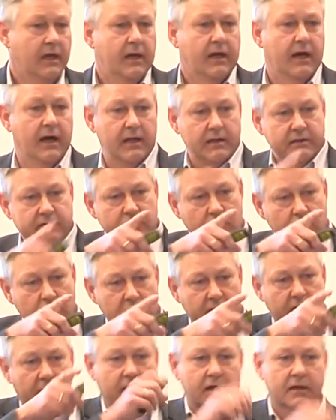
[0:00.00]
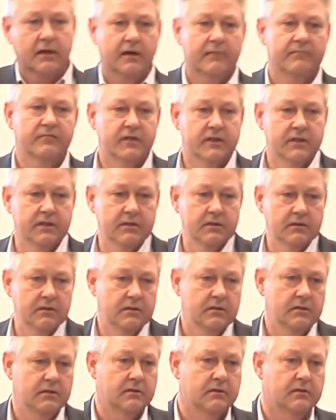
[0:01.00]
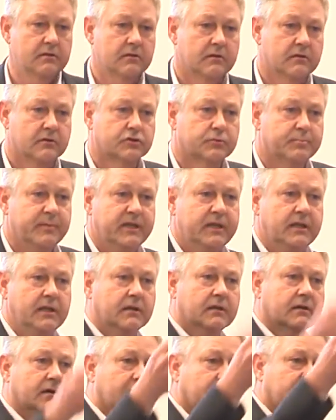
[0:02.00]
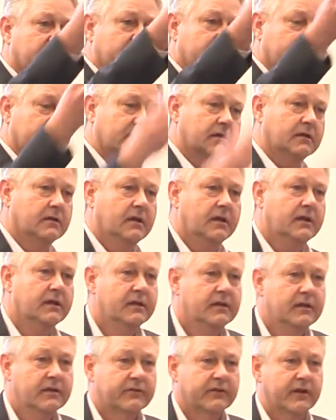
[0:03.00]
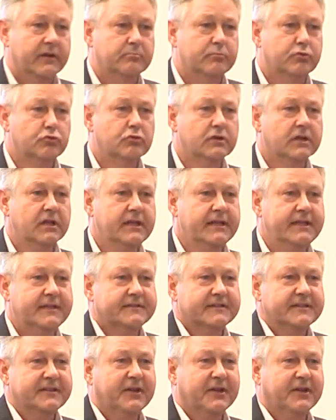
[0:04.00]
Also, und da kamen wir dann in das Spiel, da haben wir dann sein Buch gelesen